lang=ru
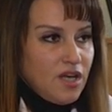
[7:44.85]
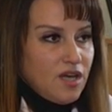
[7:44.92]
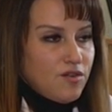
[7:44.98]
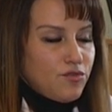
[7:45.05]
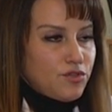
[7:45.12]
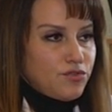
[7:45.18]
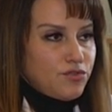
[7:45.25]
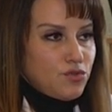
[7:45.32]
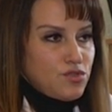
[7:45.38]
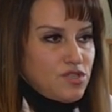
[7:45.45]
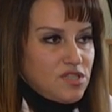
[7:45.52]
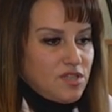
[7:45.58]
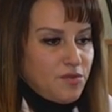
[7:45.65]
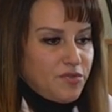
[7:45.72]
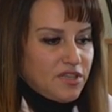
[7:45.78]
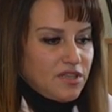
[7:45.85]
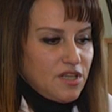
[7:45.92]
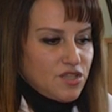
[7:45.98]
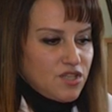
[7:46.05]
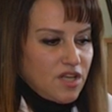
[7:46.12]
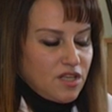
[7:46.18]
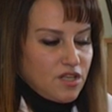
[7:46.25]
вот вносятся
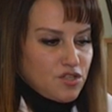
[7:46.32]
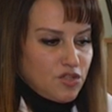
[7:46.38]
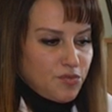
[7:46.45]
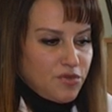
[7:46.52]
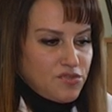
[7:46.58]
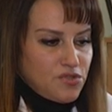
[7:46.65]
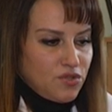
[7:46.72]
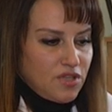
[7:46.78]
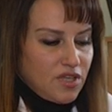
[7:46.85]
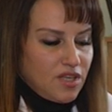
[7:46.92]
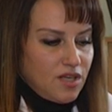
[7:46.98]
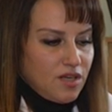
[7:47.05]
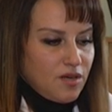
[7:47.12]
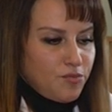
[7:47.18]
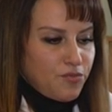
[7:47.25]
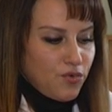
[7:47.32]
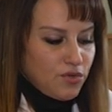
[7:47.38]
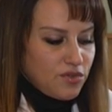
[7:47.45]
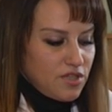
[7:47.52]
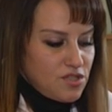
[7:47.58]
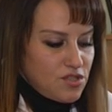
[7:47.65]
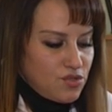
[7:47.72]
предложения, чтобы все-таки
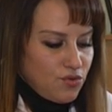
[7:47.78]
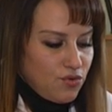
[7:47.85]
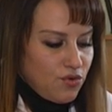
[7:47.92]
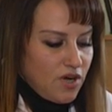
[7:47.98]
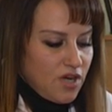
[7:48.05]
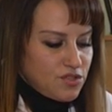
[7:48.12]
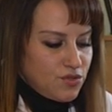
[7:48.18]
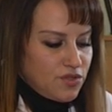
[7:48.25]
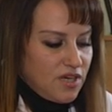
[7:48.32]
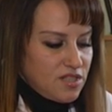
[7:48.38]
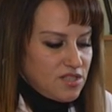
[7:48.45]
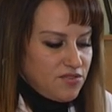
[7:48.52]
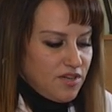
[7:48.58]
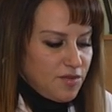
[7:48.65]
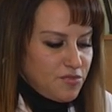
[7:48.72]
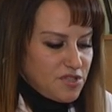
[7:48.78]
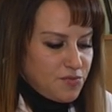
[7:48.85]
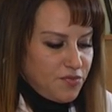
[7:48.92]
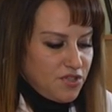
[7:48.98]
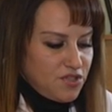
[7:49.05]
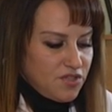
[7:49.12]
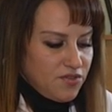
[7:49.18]
полностью государство
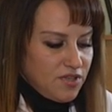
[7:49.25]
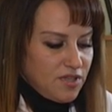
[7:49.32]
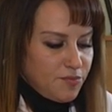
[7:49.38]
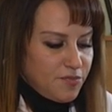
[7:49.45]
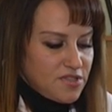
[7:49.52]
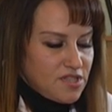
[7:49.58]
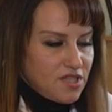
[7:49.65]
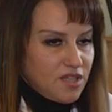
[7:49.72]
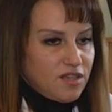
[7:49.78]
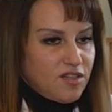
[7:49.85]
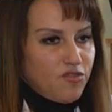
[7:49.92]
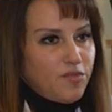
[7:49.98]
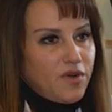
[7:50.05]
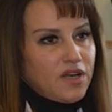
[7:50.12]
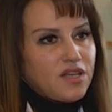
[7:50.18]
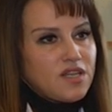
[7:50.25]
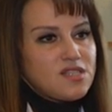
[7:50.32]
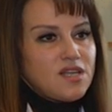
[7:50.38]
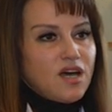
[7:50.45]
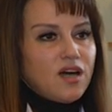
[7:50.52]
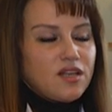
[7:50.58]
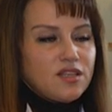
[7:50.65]
обеспечивало пациентов больных
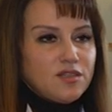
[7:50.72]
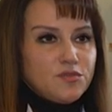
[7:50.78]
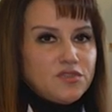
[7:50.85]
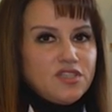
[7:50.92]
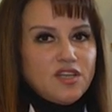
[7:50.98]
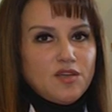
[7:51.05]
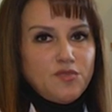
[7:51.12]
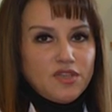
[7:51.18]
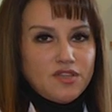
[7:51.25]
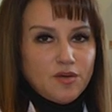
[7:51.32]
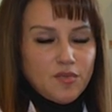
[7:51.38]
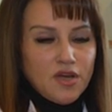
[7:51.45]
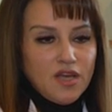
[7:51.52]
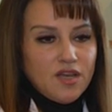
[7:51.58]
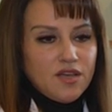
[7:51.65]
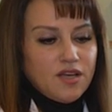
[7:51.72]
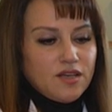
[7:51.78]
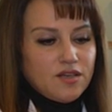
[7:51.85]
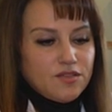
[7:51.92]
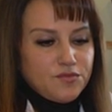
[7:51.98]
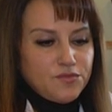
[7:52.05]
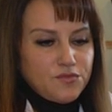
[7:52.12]
сахарным диабетом э,